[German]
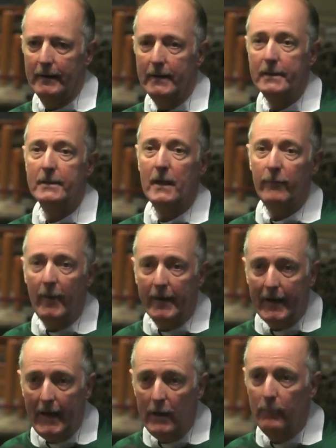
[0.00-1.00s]
Dieses
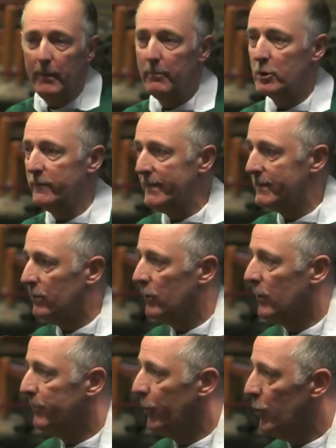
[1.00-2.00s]
Evangelium, liebe Schwestern
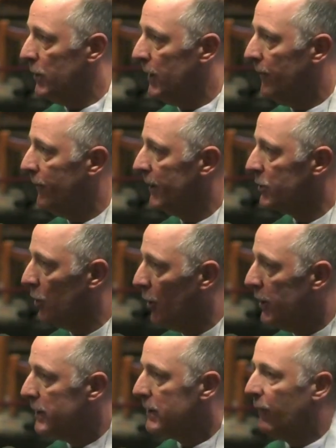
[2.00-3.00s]
und Brüder, wird
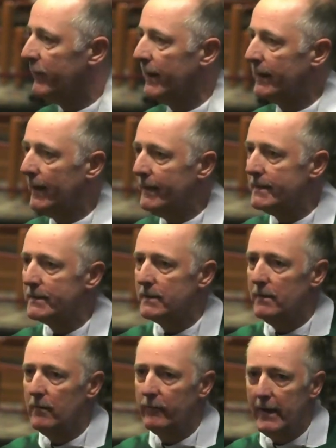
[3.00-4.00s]
heute auf der
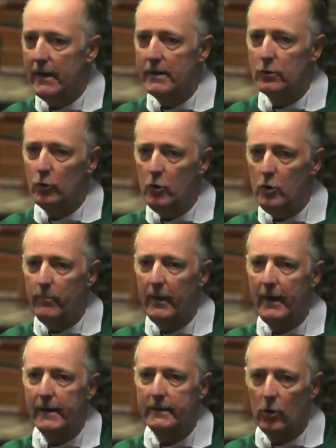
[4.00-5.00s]
ganzen Welt
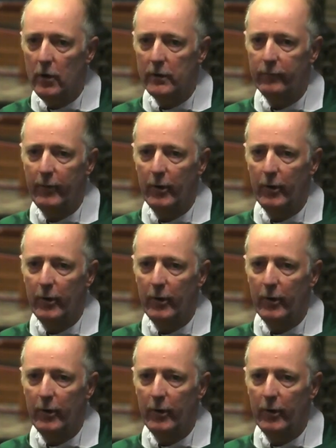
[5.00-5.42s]
überall dort